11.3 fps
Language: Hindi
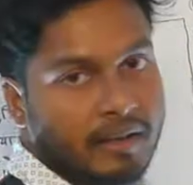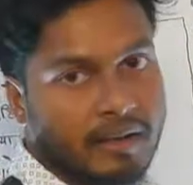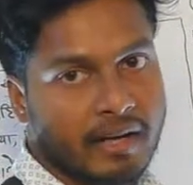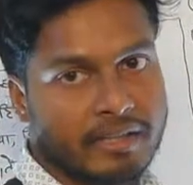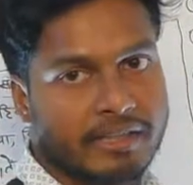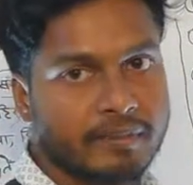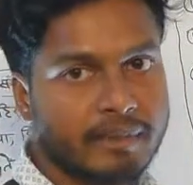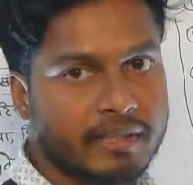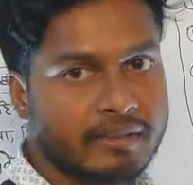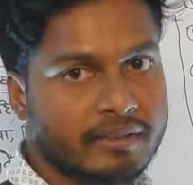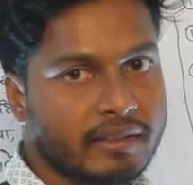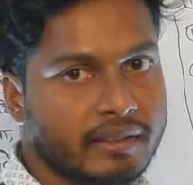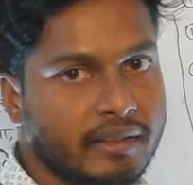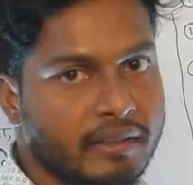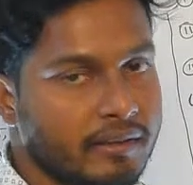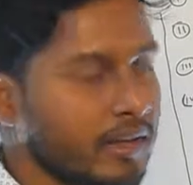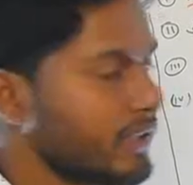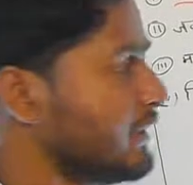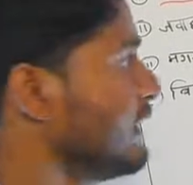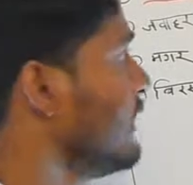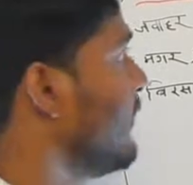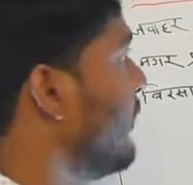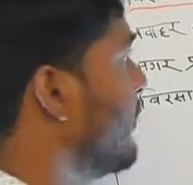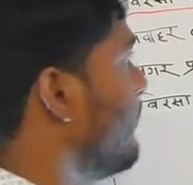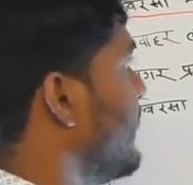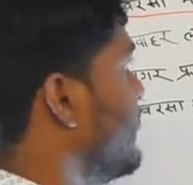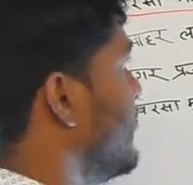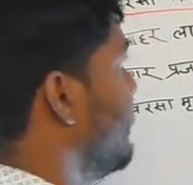रांची में स्थित है रांची के और माझी